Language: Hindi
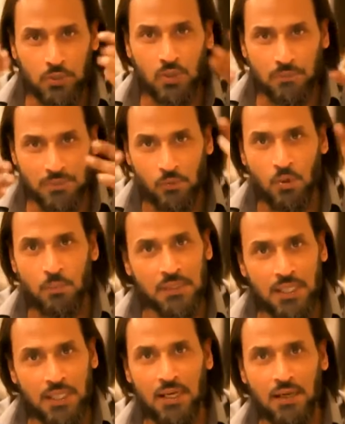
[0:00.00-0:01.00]
उर्दू में तो हम सबको
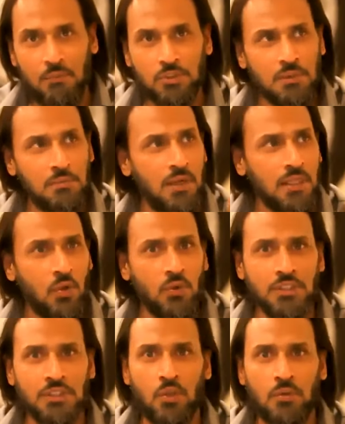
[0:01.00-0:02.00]
पता है ना मुसलमान
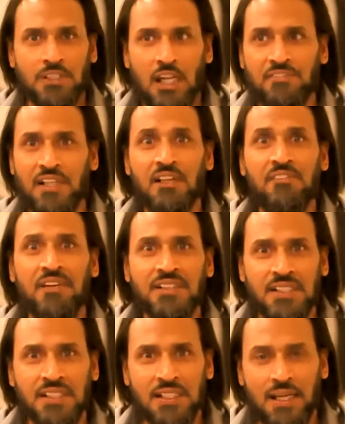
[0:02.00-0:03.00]
कौन सी सेल्फ
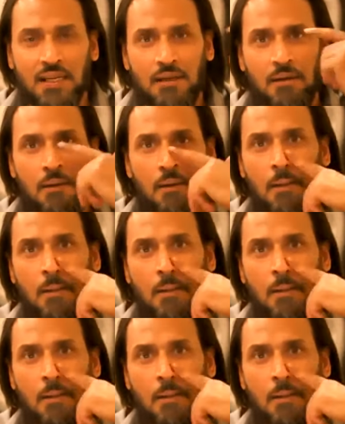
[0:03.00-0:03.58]
सेक्रीफाइस की तरह